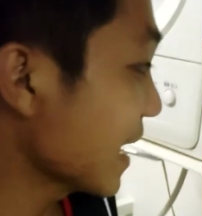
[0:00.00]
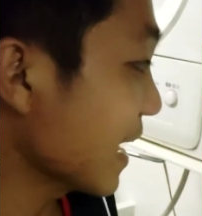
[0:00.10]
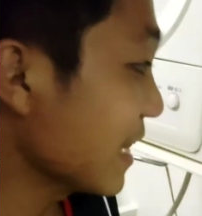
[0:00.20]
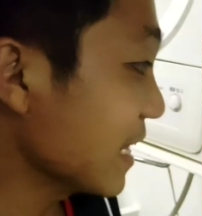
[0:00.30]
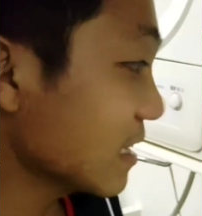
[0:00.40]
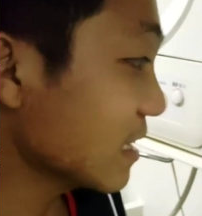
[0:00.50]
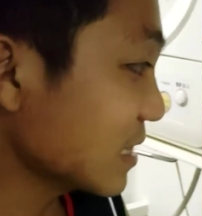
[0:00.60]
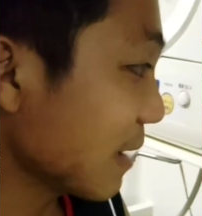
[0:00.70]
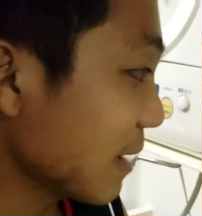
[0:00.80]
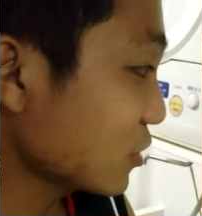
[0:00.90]
Ayan lang na
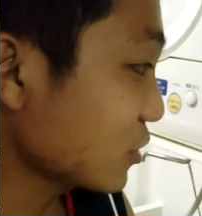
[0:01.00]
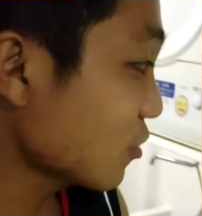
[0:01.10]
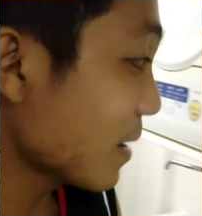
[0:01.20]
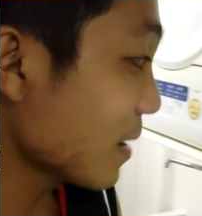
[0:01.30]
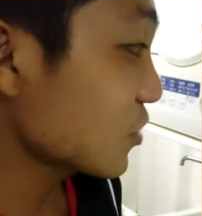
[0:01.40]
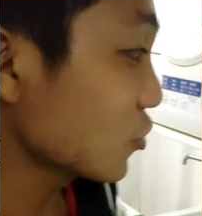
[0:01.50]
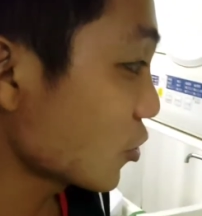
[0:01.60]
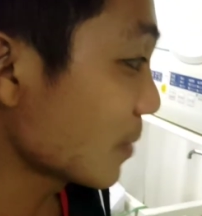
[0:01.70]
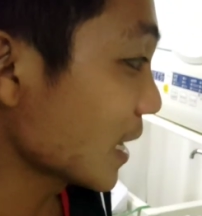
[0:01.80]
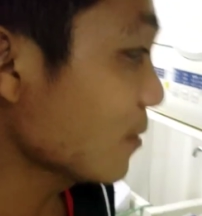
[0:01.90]
matapos o back to
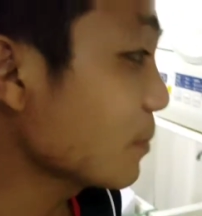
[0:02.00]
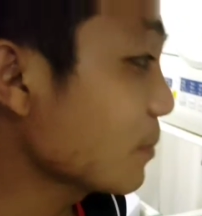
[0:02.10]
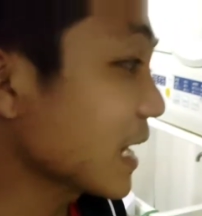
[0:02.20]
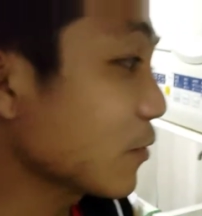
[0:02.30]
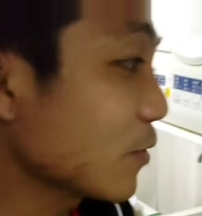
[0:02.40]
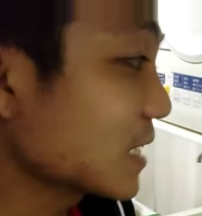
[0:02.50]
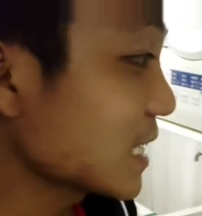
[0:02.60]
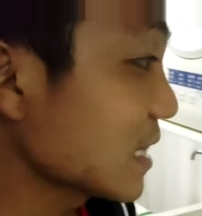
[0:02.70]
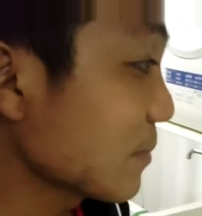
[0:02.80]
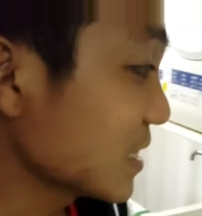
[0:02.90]
normal para
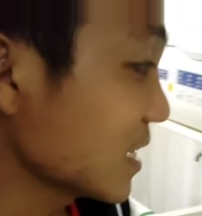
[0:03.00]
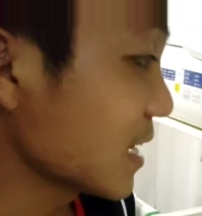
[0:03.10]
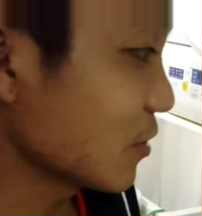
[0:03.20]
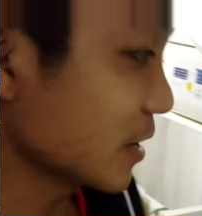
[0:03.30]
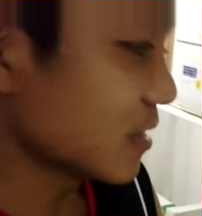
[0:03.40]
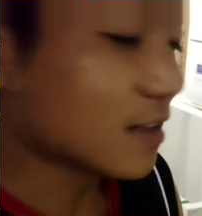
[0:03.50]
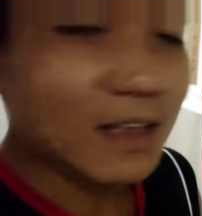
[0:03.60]
iwasan na masira ulit.